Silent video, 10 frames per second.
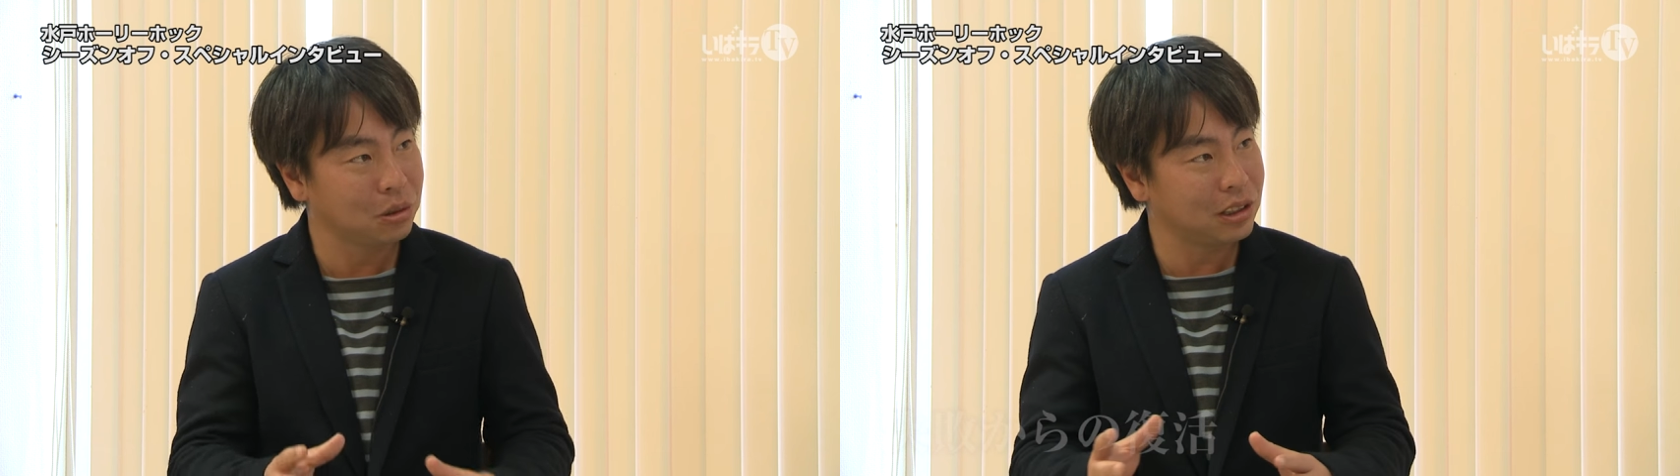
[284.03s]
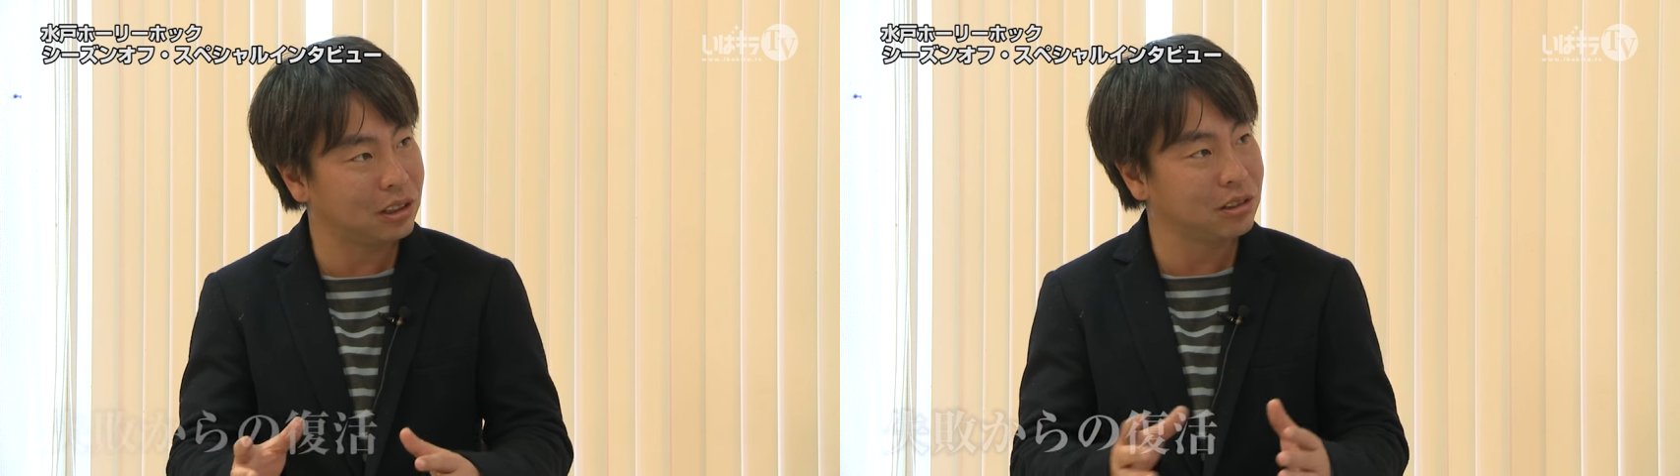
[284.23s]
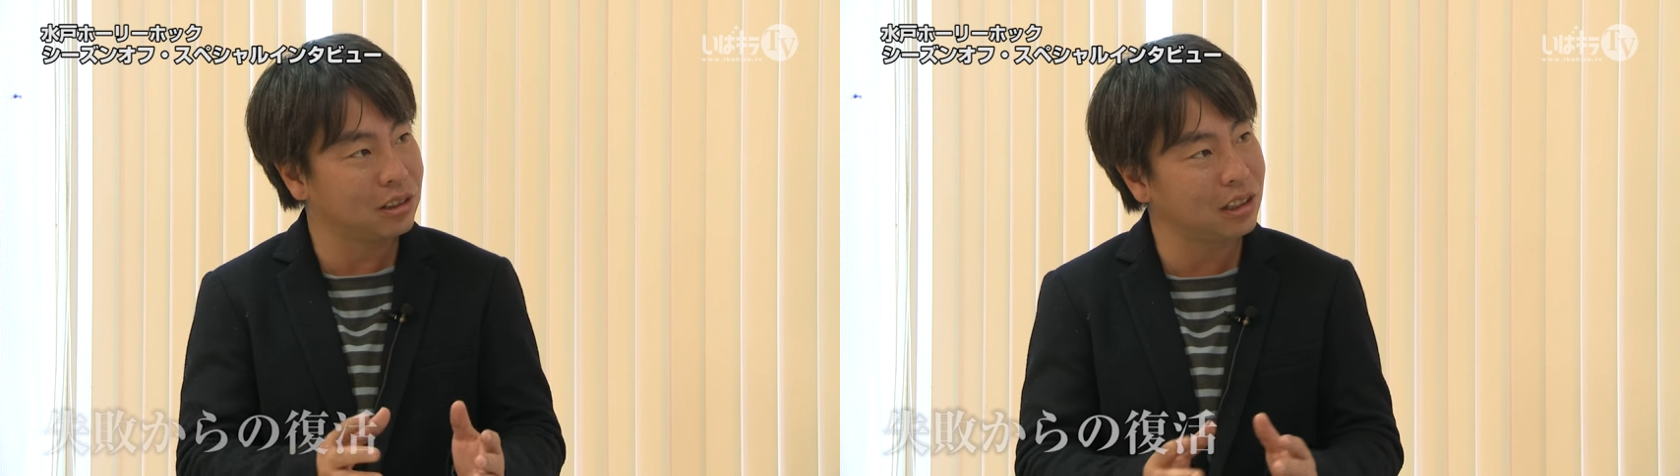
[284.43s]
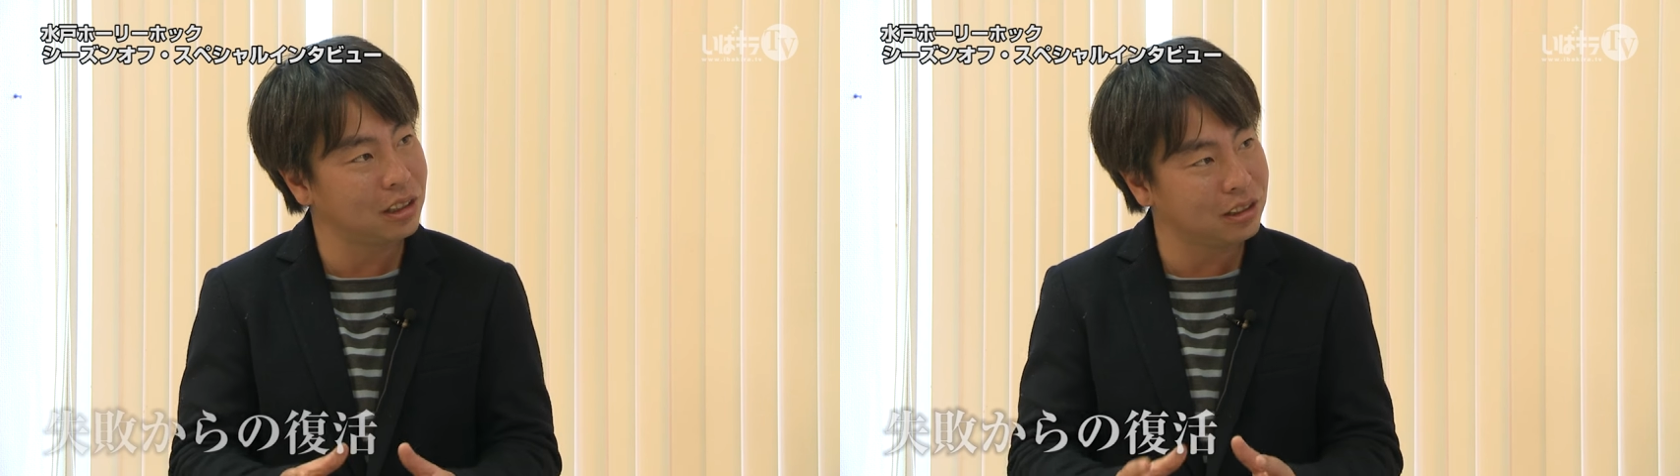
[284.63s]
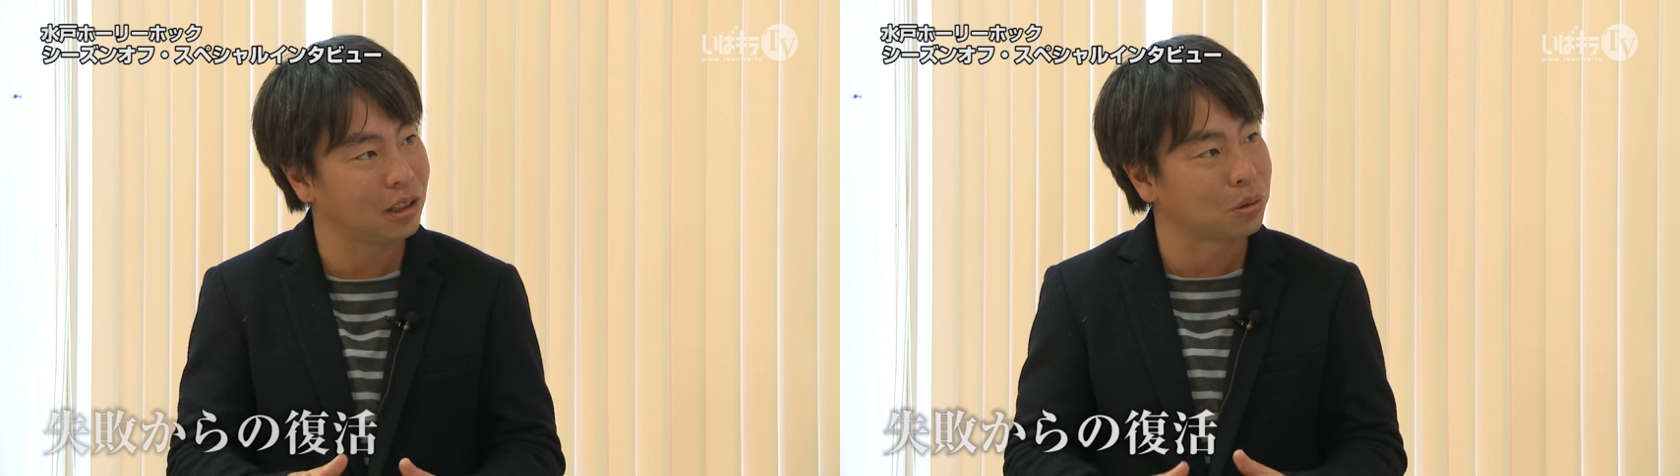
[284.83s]
こで修正
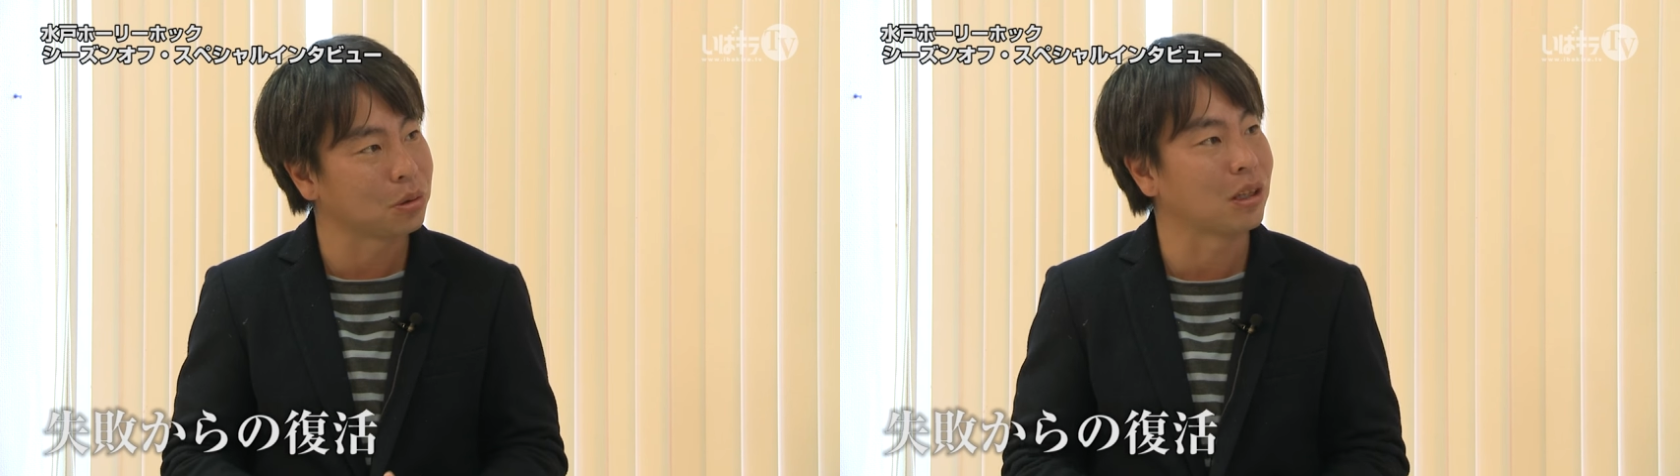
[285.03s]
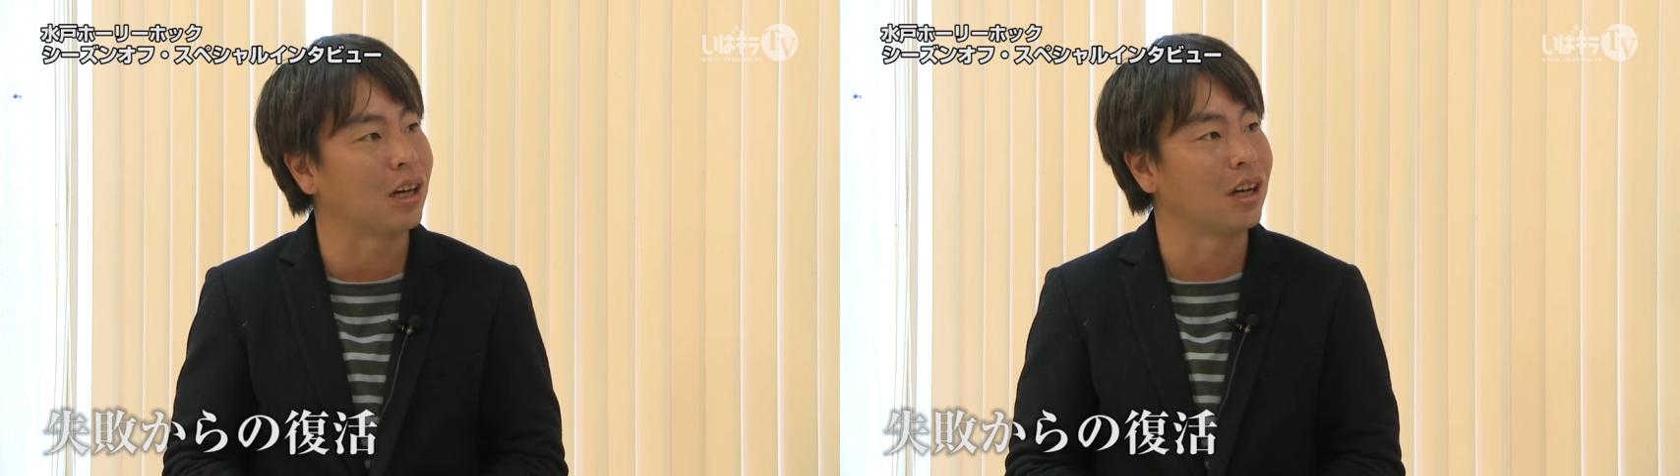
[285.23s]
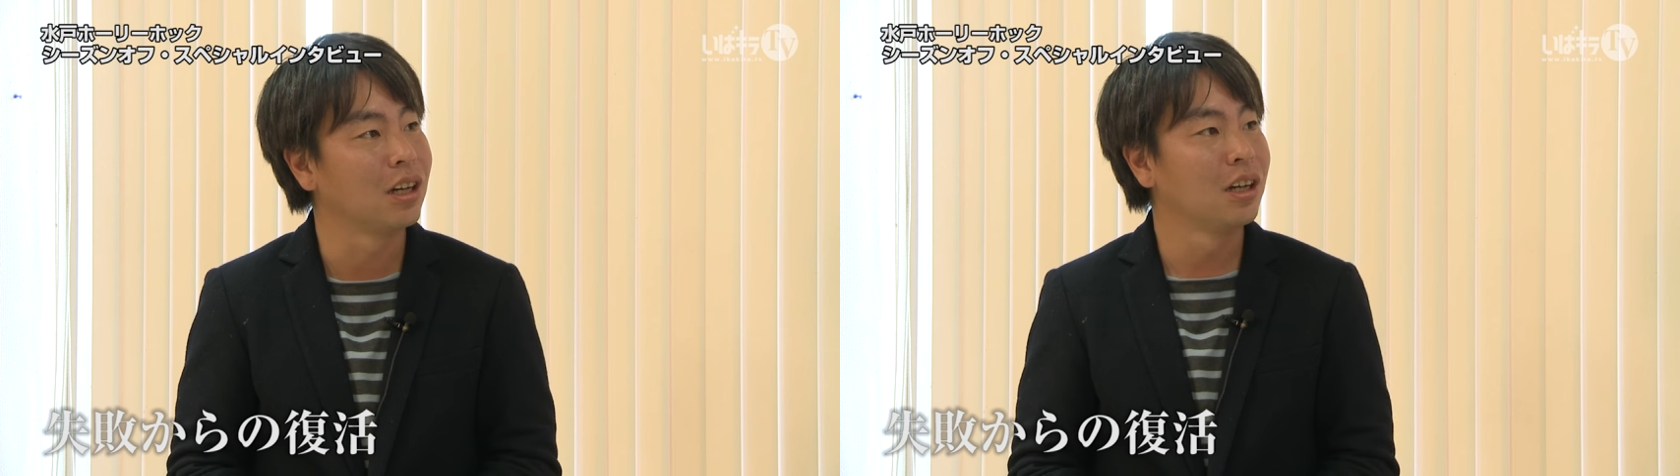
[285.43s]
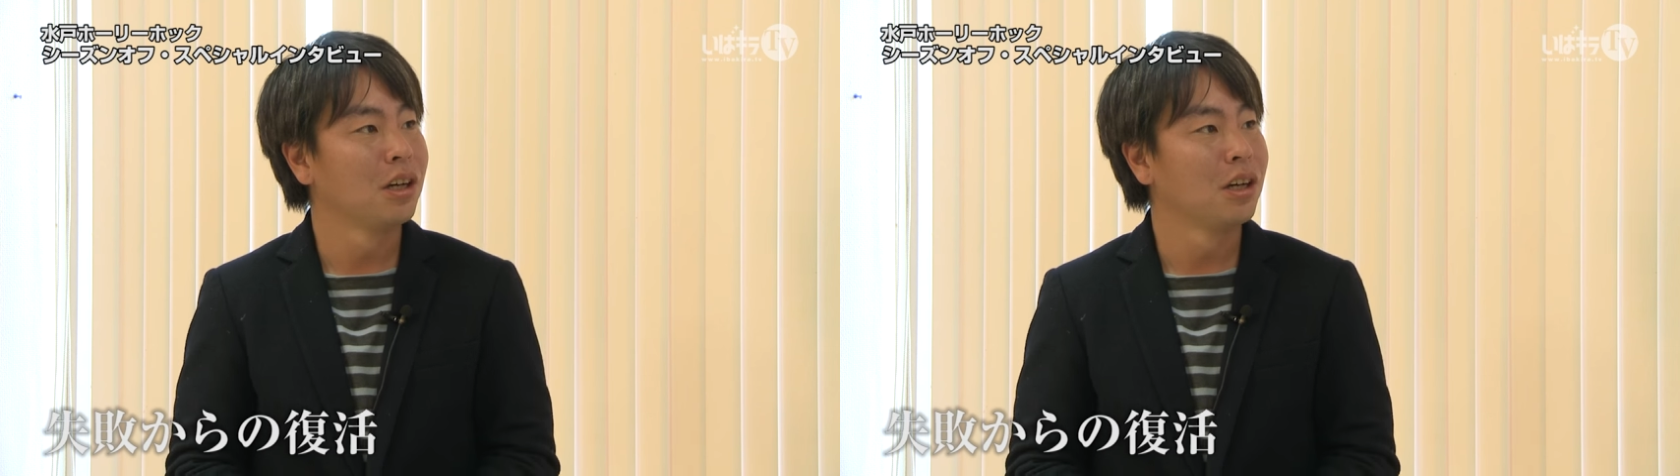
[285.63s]
できたことが